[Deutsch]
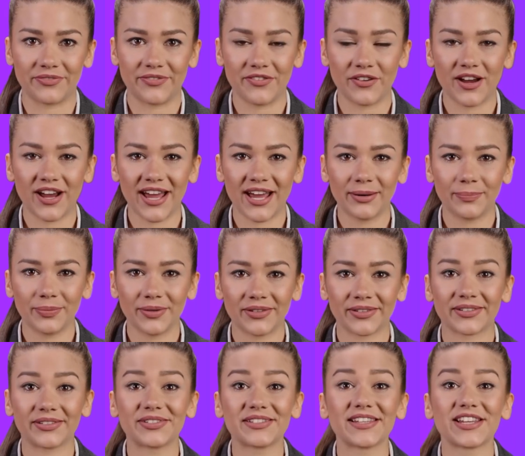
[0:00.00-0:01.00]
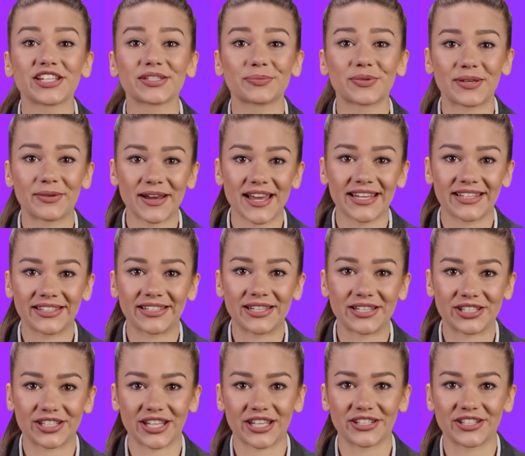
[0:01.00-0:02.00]
Vorab, ich bin ein
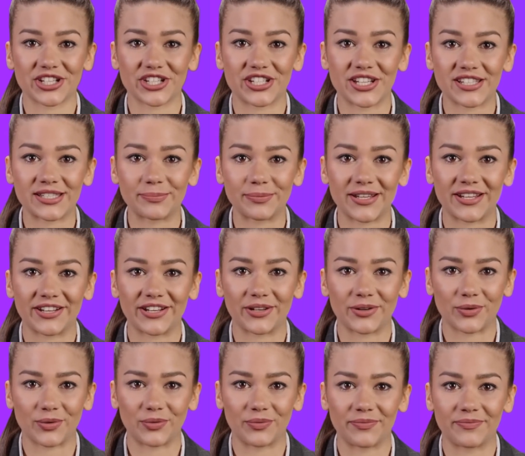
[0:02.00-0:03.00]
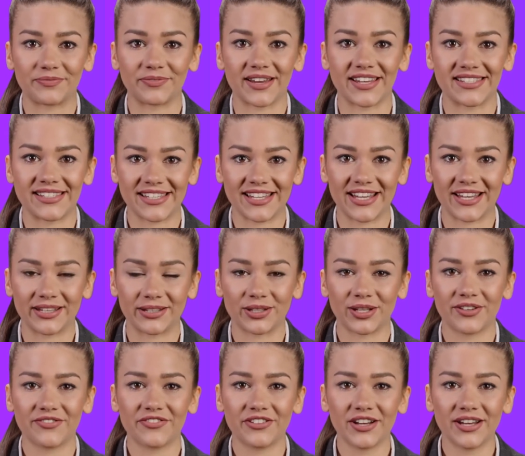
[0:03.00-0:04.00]
synthetisches Video,
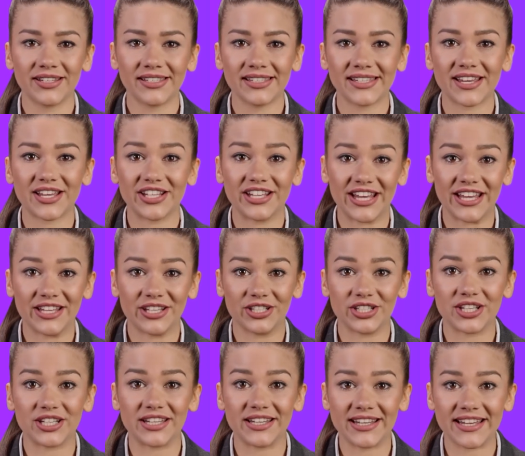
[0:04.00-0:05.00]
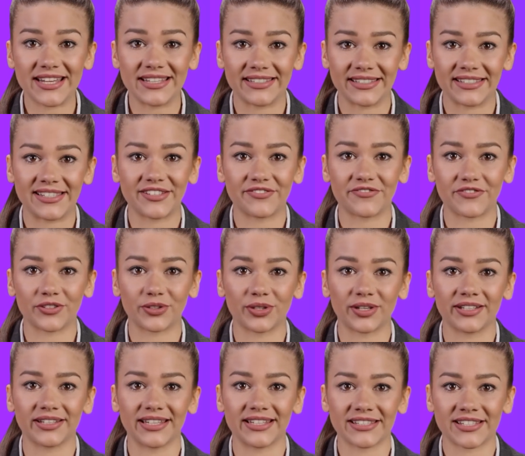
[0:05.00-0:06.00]
basierend auf künstlicher Intelligenz der
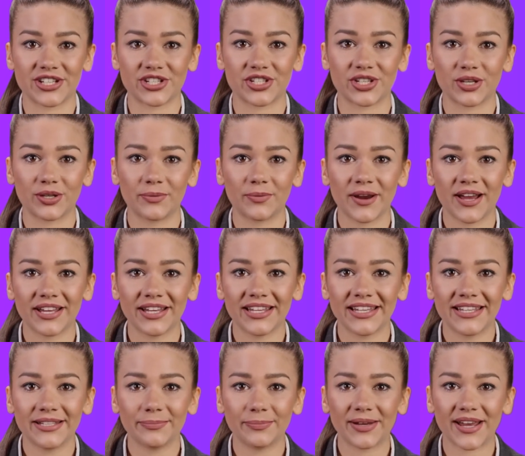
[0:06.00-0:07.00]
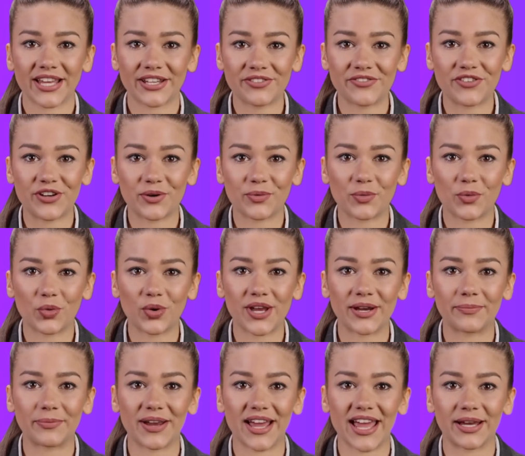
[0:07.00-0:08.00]
führenden Digital Marketing Plattform
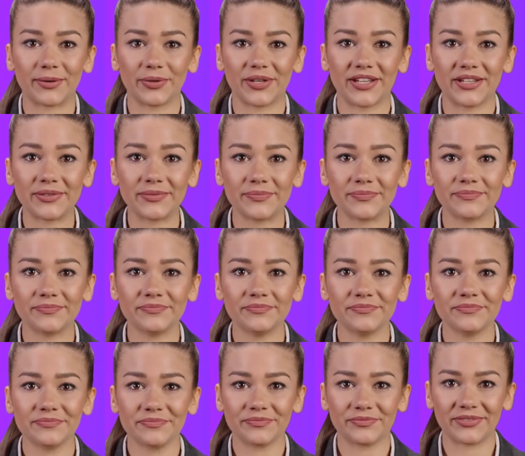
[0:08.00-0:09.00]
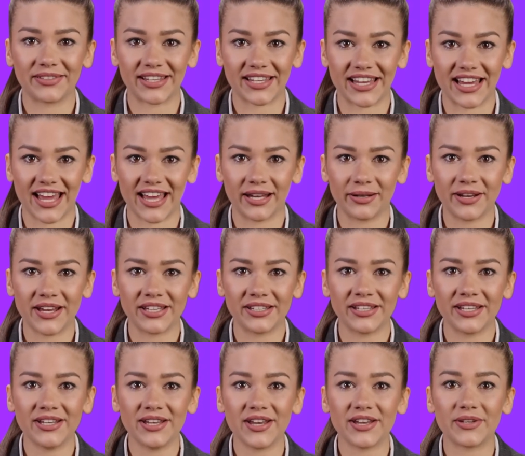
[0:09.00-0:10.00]
OMKB. Ich
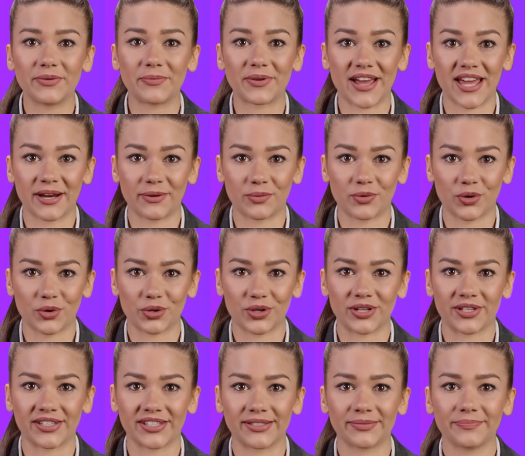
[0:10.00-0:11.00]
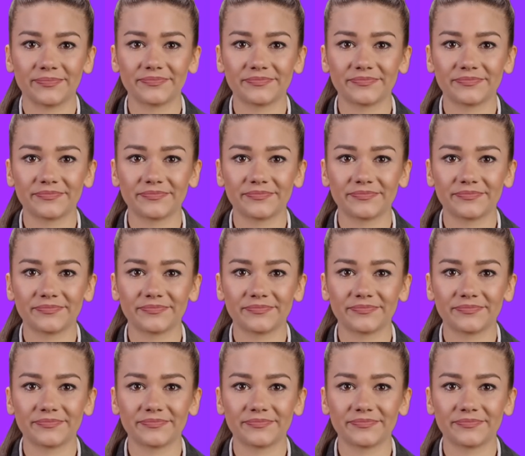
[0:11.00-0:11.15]
arbeite noch im Lernmodus.